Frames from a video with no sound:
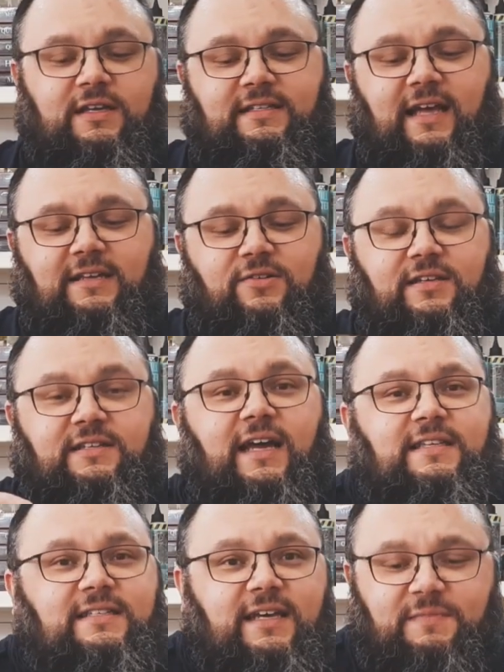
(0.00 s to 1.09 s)
Ich sag's euch,
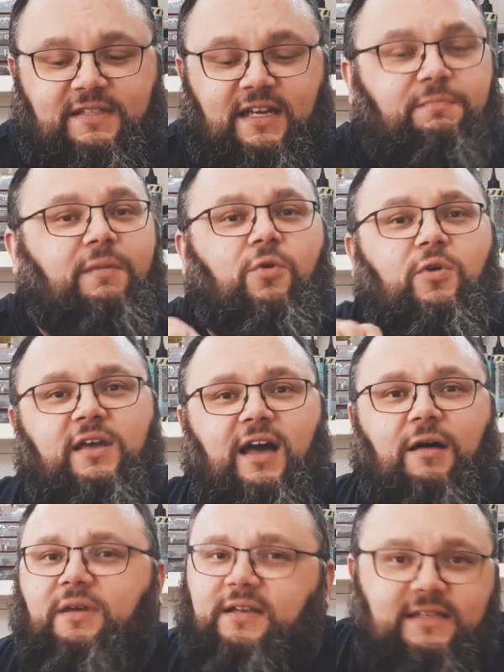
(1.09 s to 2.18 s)
das gibt's nicht beim
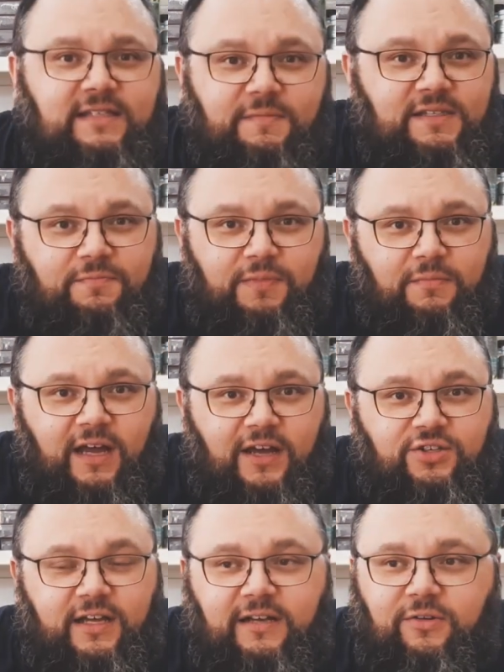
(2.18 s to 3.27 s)
Origami, das gibt's nicht beim
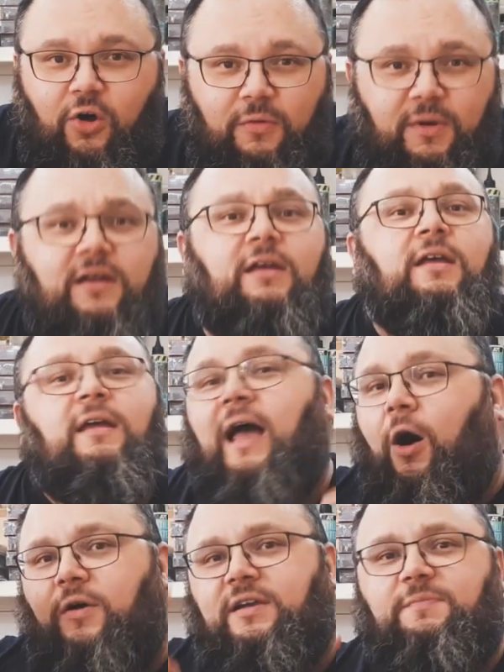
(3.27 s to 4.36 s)
Taschengeldräuber,
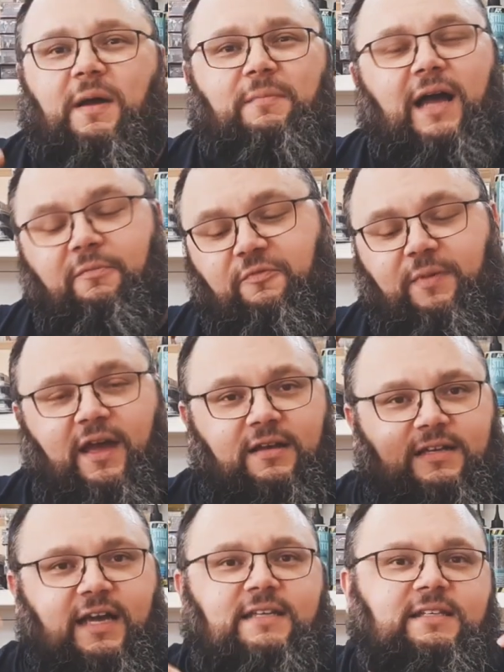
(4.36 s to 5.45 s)
auch nicht beim Kampfbär,
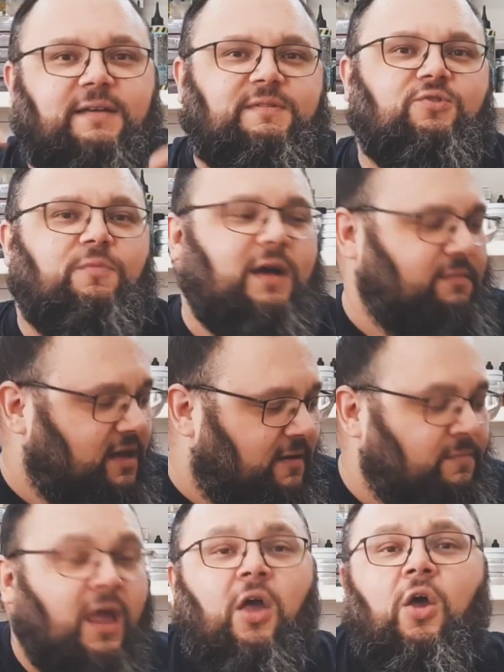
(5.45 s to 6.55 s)
das gibt's nur bei mir.
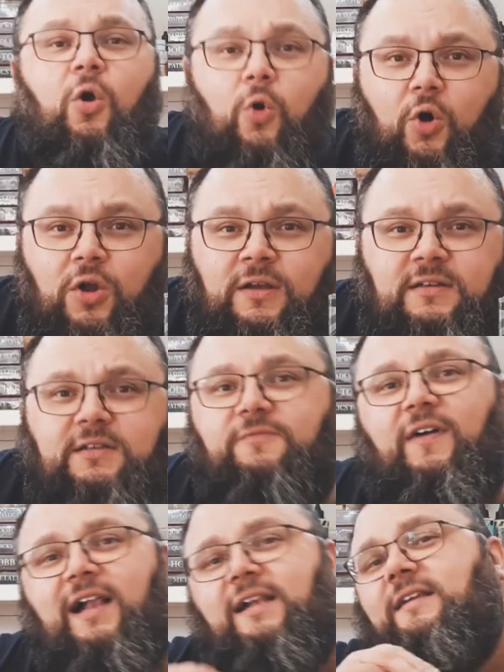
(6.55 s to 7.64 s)
Und,
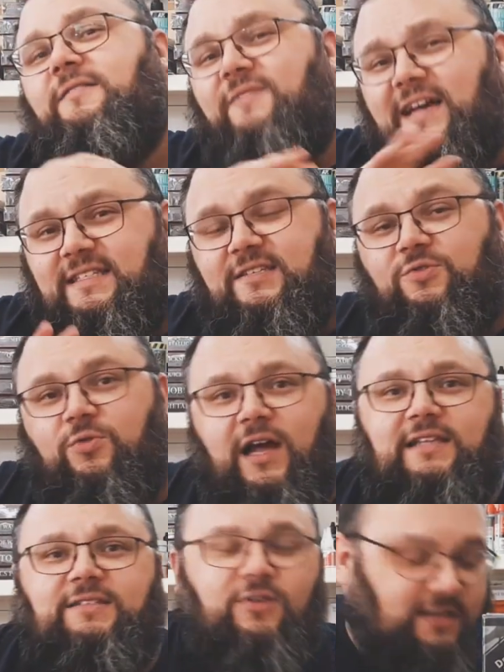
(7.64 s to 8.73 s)
weil, was ist cooler
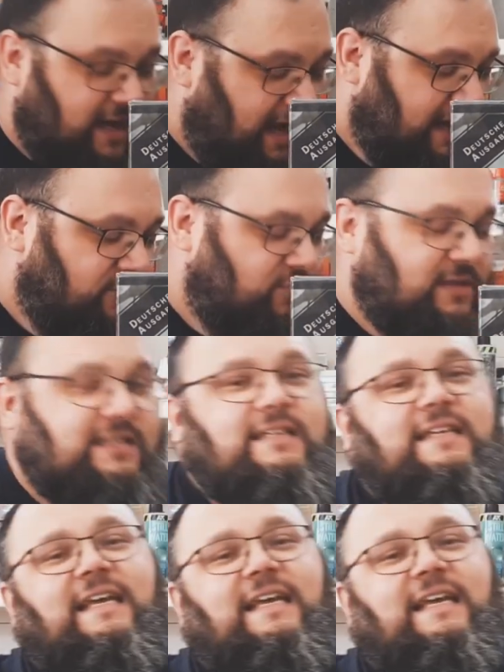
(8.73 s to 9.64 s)
als noch drei Lukes?